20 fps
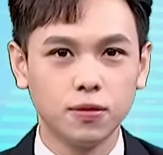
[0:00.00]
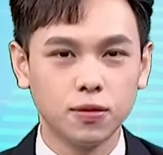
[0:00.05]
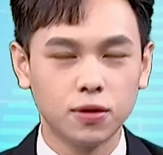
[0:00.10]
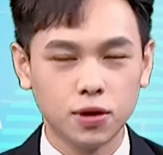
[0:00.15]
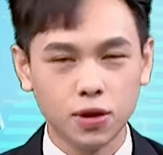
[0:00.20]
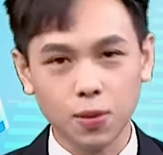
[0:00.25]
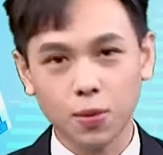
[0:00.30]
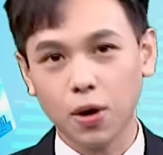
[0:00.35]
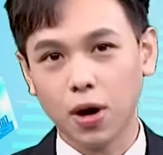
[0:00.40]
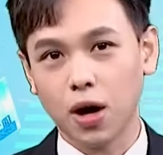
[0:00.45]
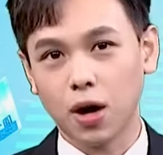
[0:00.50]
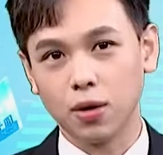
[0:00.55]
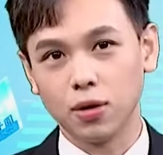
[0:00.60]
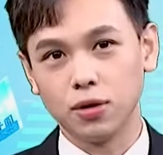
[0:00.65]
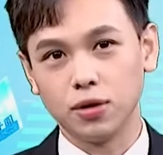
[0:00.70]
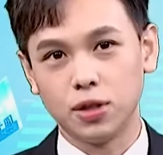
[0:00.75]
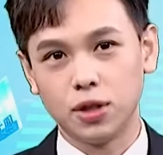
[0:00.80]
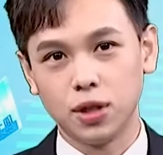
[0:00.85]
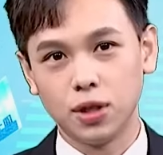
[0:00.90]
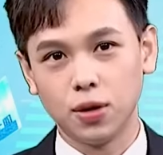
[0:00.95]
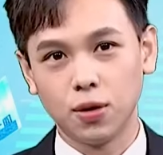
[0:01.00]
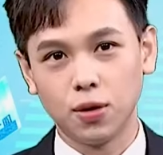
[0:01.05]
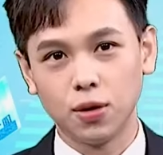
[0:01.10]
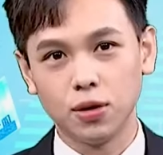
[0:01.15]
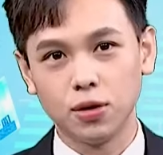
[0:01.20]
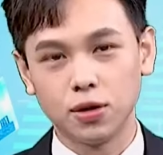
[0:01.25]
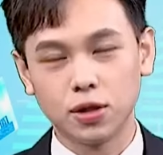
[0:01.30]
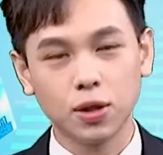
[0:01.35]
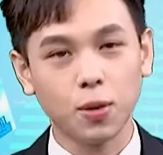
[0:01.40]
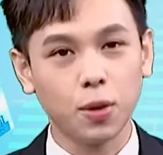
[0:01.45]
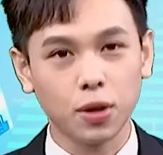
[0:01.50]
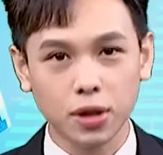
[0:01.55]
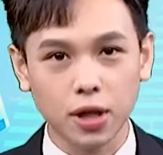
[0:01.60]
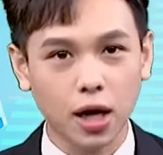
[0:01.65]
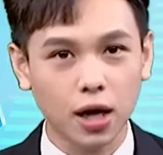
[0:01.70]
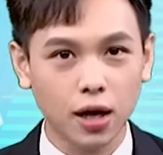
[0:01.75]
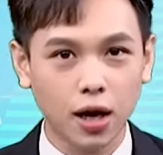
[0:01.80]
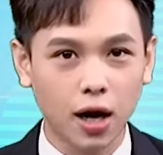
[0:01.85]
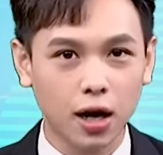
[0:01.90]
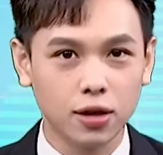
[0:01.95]
这么好的机会，这么
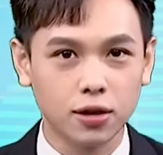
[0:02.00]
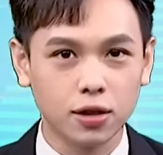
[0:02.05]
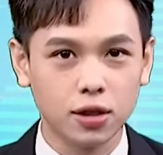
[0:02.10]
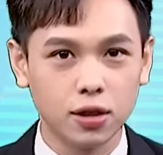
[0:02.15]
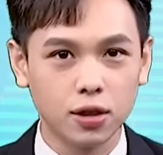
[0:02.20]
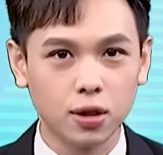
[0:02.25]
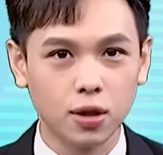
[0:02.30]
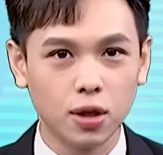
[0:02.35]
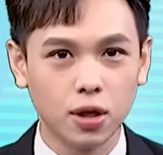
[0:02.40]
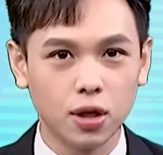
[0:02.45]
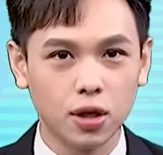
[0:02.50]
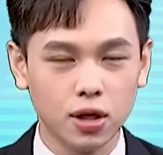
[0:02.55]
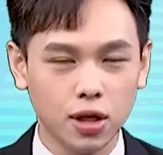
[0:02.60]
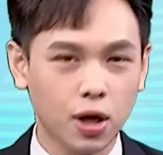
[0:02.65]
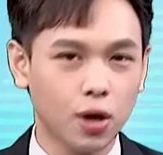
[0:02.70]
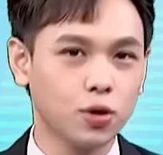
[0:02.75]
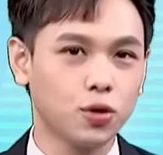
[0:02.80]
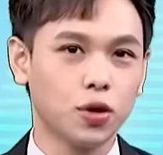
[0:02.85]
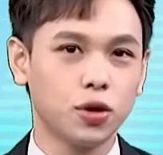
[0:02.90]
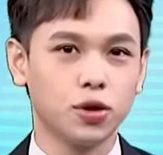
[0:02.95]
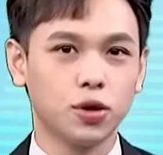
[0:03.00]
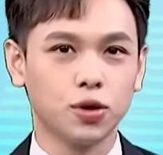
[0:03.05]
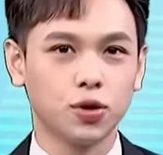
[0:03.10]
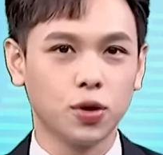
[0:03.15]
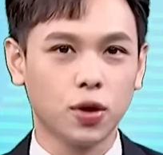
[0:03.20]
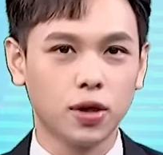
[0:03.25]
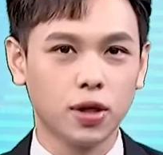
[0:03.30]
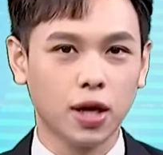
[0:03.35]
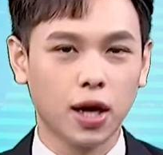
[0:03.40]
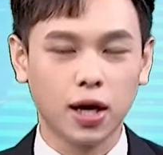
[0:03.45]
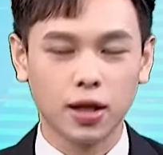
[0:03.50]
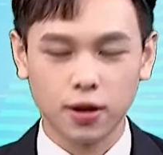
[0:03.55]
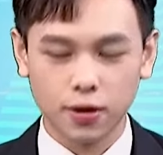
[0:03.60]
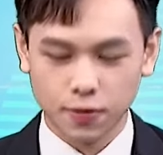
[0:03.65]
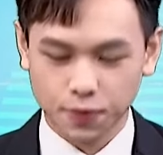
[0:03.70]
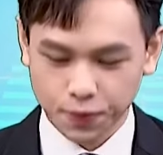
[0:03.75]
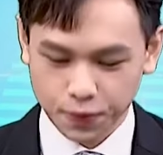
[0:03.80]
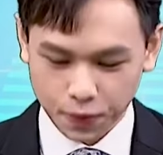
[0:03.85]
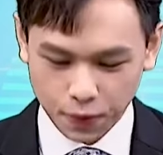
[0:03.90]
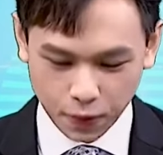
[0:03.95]
大的行情，要赚就赚大的。
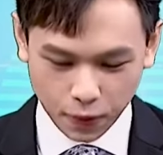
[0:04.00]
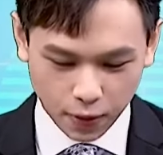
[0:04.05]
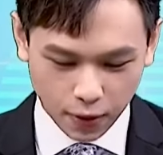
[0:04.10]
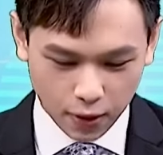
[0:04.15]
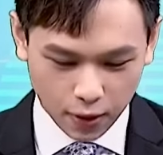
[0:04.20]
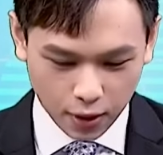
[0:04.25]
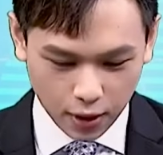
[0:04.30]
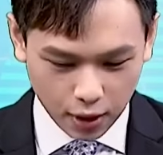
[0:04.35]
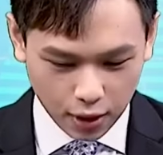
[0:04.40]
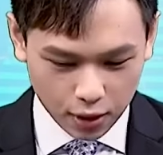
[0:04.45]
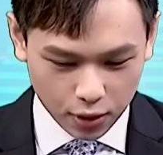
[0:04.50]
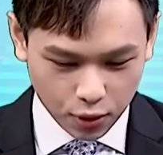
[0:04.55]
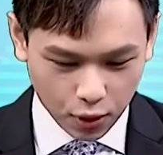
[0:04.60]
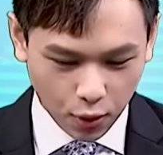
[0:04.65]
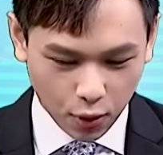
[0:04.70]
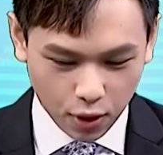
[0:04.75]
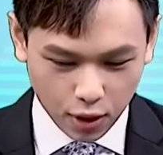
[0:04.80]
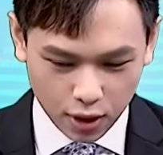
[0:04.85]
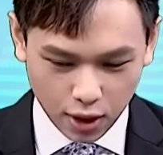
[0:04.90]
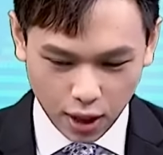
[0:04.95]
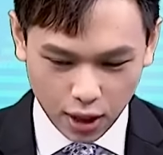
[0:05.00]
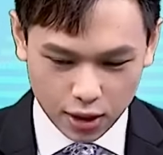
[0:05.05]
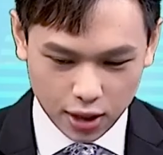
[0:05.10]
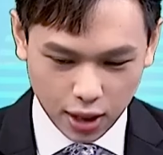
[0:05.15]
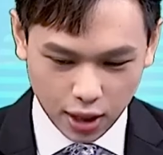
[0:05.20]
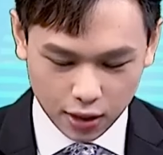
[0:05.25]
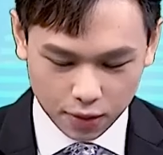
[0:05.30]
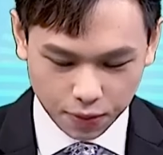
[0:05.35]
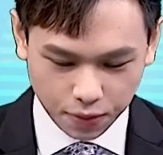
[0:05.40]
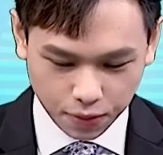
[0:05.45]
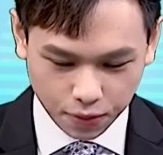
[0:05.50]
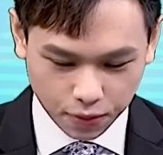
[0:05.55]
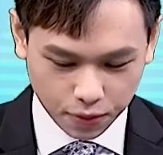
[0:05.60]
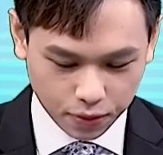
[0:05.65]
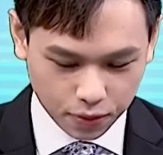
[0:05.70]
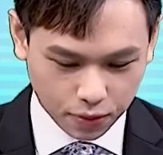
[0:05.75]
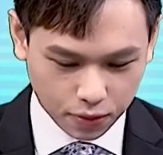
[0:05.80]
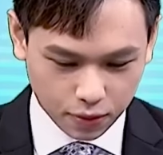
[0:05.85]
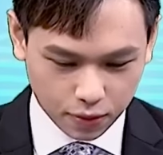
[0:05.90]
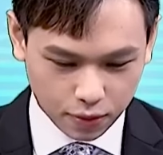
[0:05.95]
所以我跟大家讲，
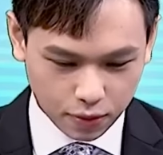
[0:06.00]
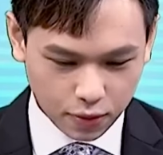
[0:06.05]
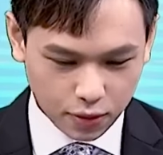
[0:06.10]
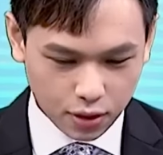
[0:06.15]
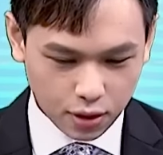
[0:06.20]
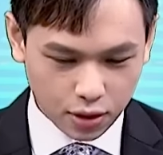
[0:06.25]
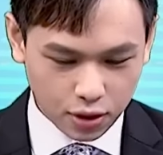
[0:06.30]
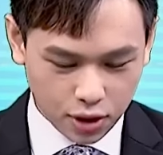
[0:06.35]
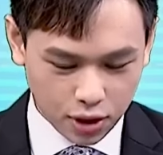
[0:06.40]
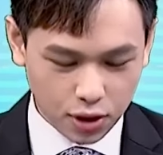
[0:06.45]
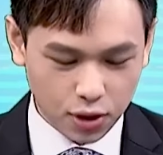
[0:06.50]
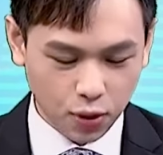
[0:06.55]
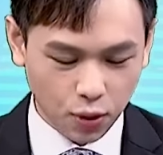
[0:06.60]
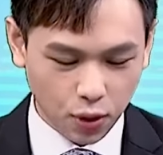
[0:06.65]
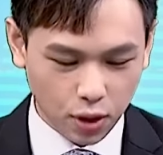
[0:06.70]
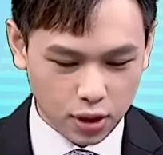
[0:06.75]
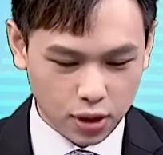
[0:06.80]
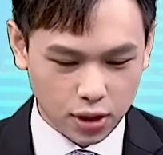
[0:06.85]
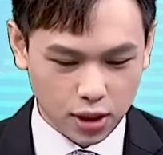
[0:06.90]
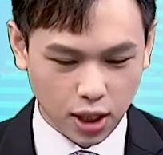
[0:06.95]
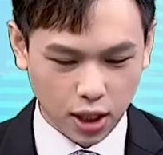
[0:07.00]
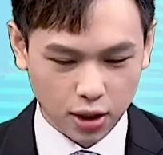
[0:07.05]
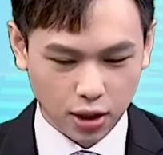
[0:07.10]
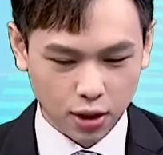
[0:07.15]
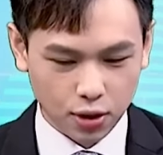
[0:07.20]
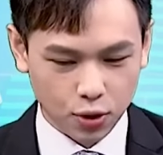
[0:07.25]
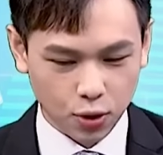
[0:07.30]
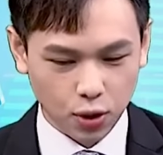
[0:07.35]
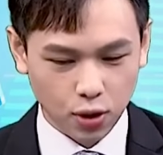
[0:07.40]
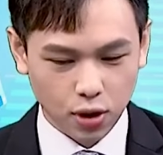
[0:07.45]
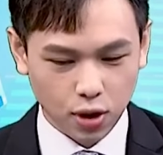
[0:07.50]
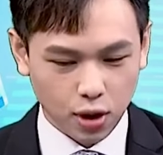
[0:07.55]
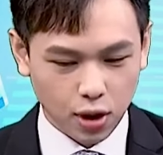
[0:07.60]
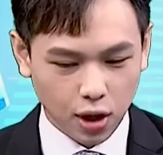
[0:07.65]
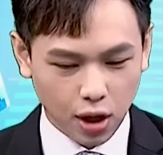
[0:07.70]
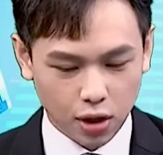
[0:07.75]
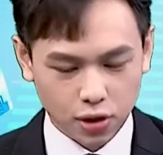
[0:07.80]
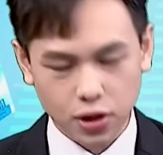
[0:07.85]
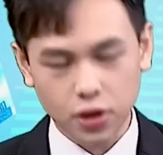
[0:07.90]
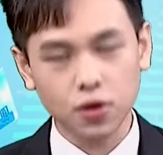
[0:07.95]
其实我一直强调说，
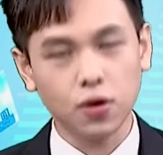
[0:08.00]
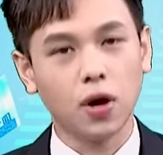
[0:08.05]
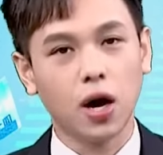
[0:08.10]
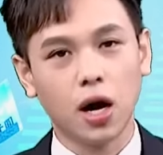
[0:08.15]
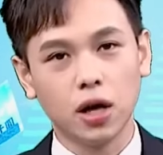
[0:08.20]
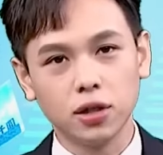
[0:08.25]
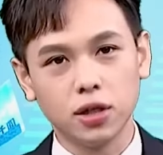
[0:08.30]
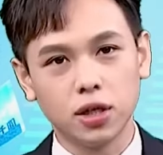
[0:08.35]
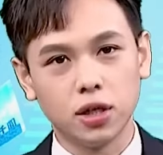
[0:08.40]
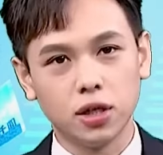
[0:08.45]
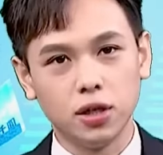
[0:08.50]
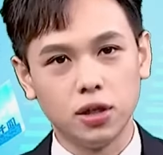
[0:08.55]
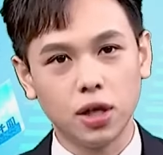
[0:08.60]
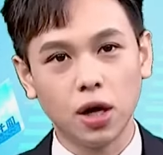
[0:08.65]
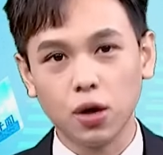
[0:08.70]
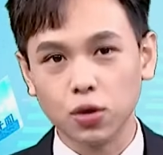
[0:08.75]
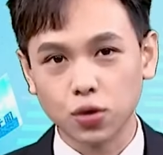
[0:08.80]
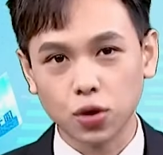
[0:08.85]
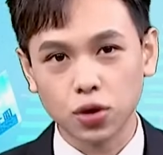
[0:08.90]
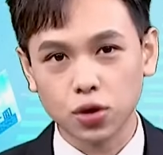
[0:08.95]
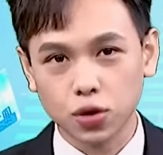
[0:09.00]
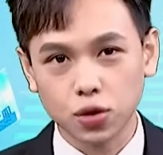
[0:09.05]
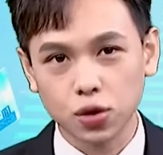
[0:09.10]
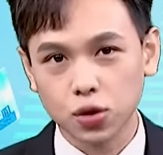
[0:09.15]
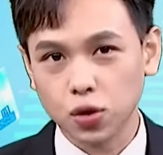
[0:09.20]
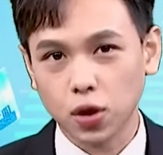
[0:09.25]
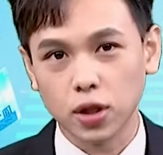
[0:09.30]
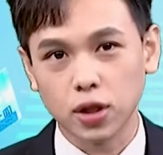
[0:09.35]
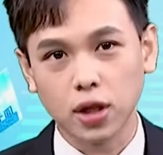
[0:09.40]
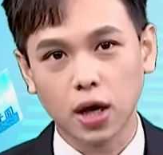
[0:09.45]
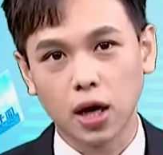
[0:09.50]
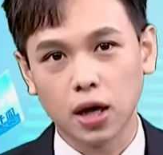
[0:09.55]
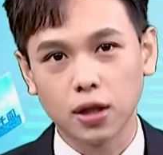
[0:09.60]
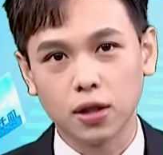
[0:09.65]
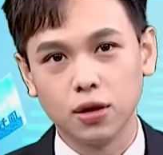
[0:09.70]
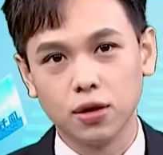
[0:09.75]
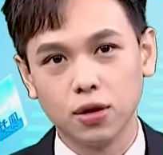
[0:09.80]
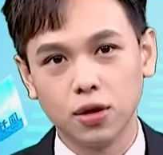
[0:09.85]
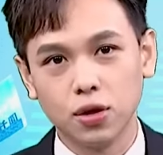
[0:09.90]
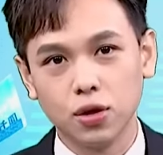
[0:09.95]
哦，这种行情要赚就是赚大
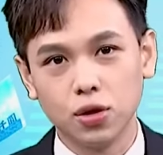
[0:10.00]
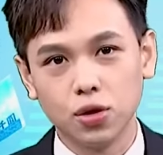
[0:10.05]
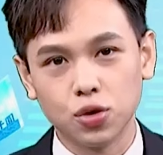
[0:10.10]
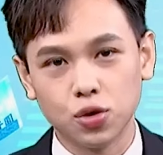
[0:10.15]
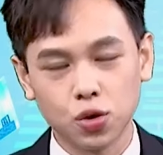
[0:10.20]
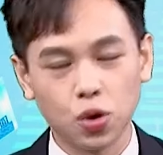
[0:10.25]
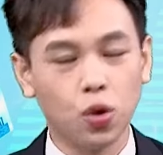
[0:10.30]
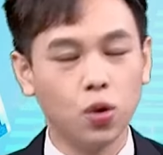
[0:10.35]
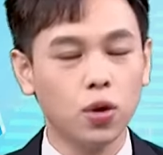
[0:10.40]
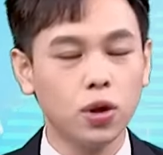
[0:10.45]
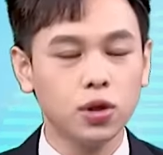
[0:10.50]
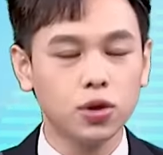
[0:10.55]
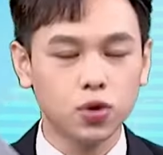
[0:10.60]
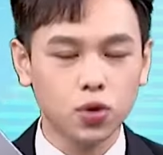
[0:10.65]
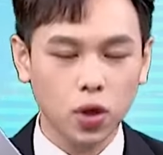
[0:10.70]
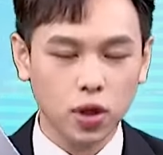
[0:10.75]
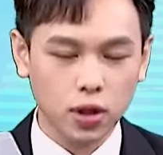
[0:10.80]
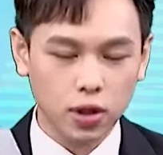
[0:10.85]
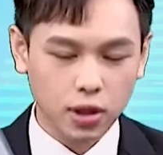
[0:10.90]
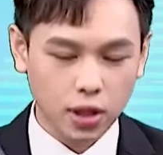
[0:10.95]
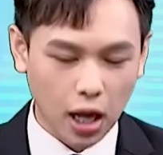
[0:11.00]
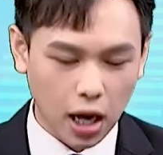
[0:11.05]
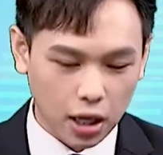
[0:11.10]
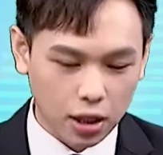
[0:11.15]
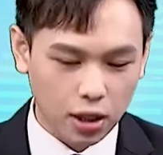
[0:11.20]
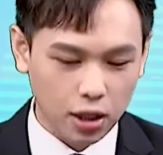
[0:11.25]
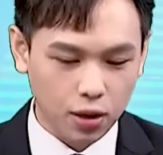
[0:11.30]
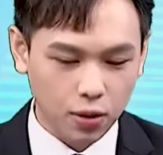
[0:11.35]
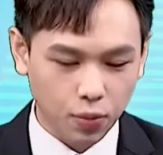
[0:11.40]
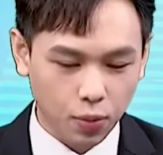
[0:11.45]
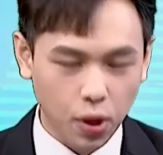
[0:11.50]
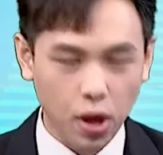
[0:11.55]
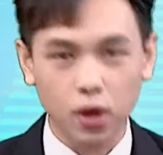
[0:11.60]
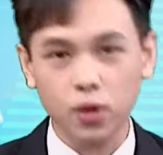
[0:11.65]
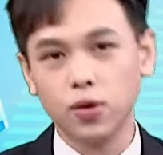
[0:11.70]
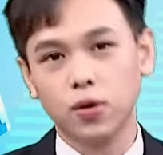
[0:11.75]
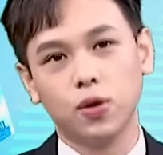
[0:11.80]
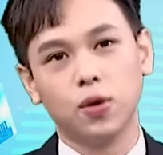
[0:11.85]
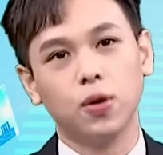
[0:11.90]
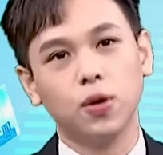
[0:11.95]
的。所谓赚大的，不要
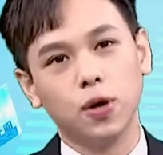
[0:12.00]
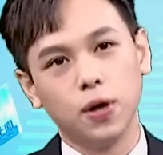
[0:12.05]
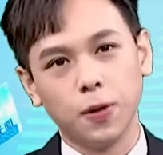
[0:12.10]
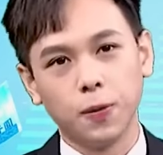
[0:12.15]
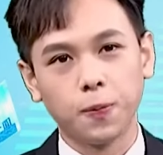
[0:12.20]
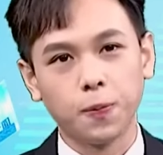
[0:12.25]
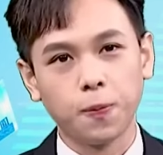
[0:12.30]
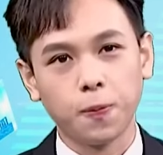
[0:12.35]
误会，